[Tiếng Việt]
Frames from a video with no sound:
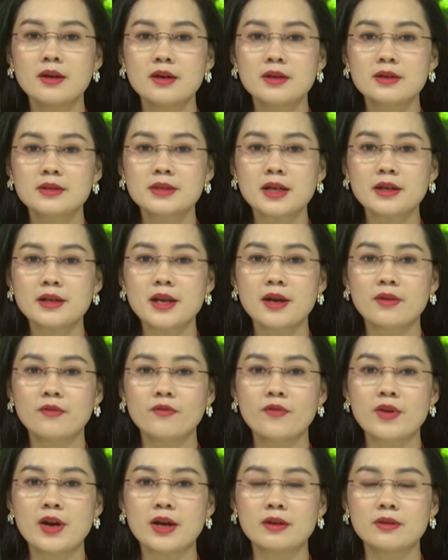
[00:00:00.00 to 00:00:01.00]
Xác định
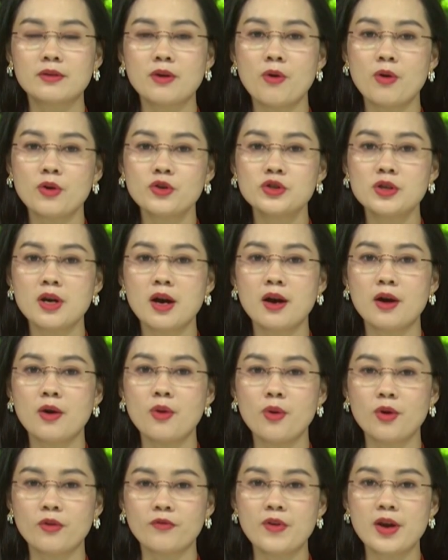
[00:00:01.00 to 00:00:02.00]
việc hỗ trợ
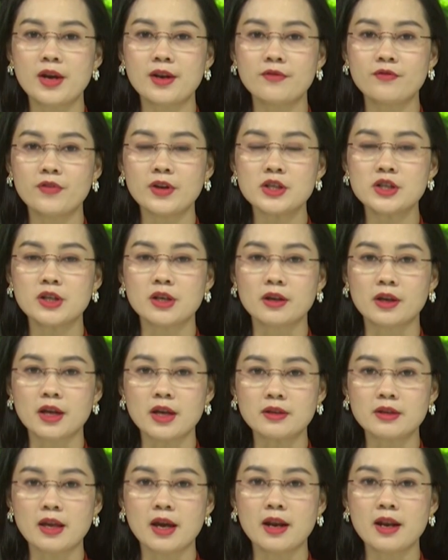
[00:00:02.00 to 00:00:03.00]
hội viên phát triển
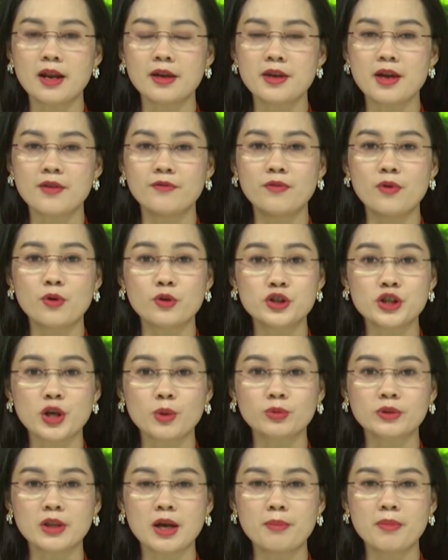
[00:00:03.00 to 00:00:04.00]
kinh tế là nhiệm vụ
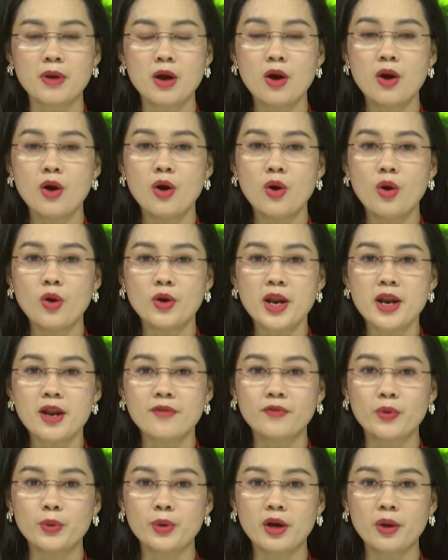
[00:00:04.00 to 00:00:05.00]
trọng tâm, Hội Liên hiệp
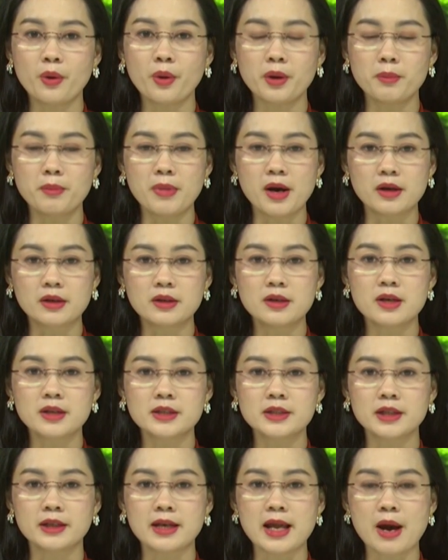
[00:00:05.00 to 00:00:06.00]
Phụ nữ huyện Mường Khương
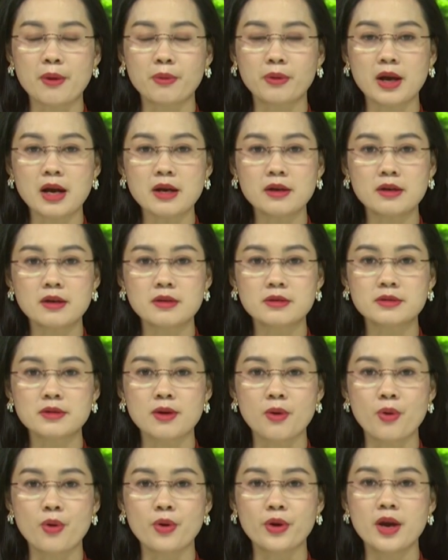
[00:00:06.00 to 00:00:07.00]
chỉ đạo các cơ sở
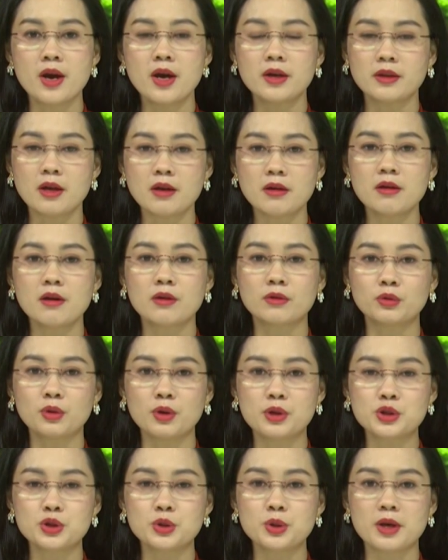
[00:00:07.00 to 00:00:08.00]
hội tích cực
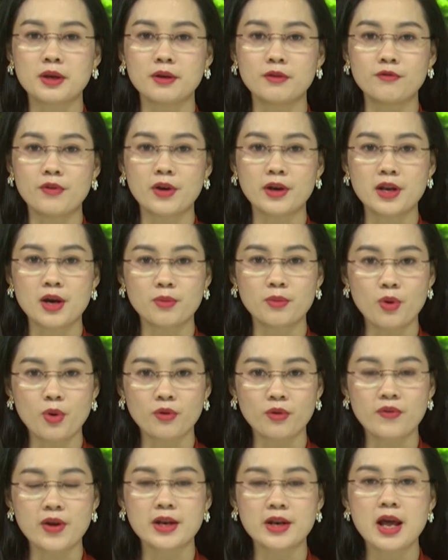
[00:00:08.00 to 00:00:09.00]
tuyên truyền vận động hội
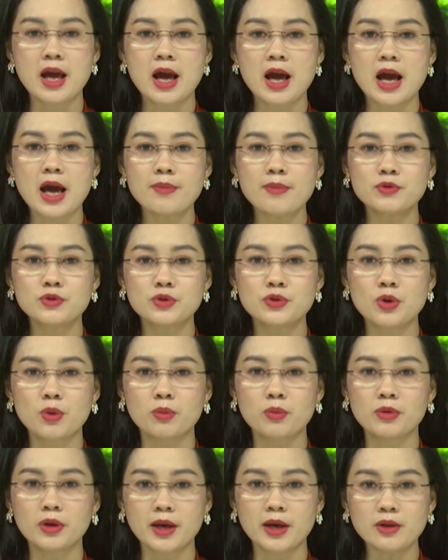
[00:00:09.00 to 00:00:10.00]
viên áp
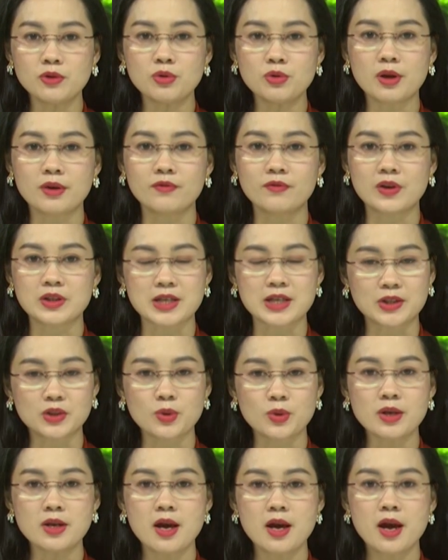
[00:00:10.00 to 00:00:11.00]
dụng kỹ thuật và sản
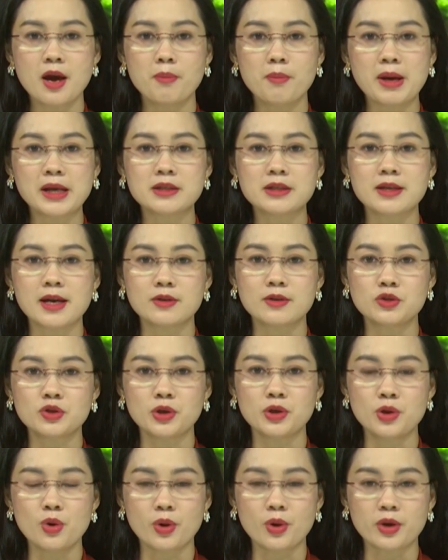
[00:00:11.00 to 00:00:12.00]
xuất, mạnh dạn
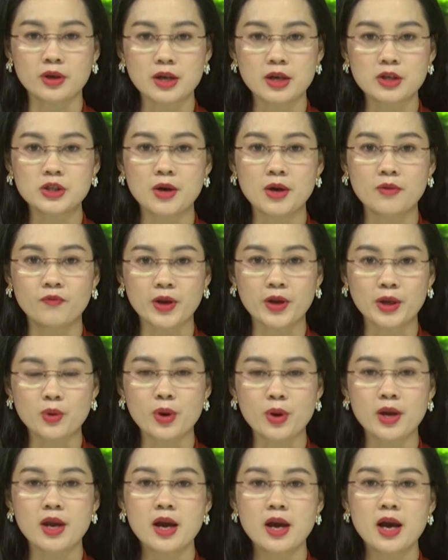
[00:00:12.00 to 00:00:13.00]
chuyển đổi cây trồng vật
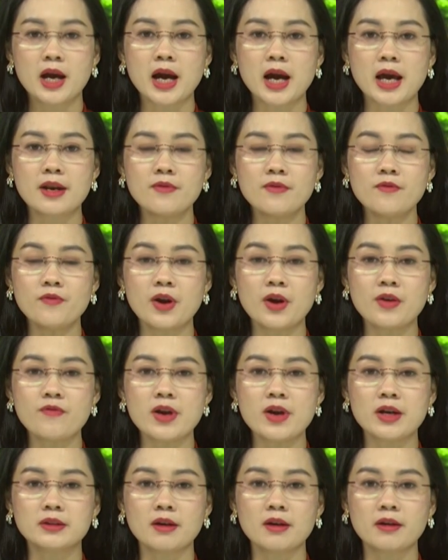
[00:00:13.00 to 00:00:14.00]
nuôi gắn với
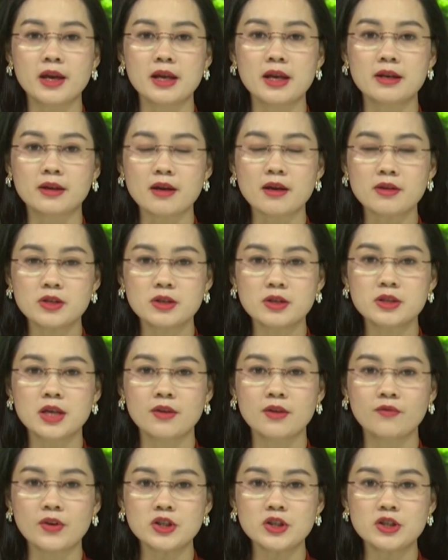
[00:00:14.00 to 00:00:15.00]
việc thực hiện các chương
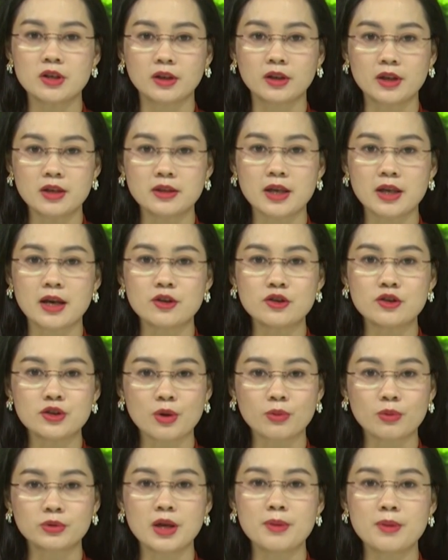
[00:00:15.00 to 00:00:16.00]
trình phát triển kinh tế
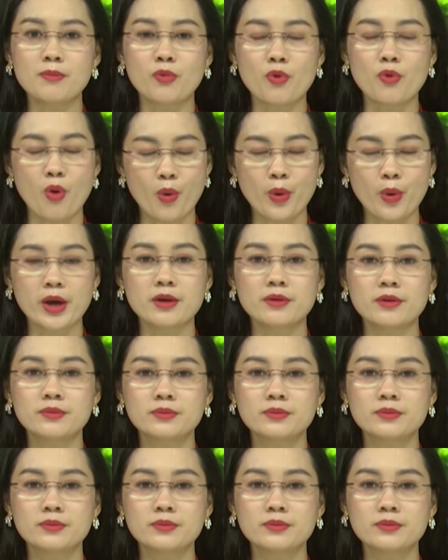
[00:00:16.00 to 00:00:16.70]
trọng tâm của huyện.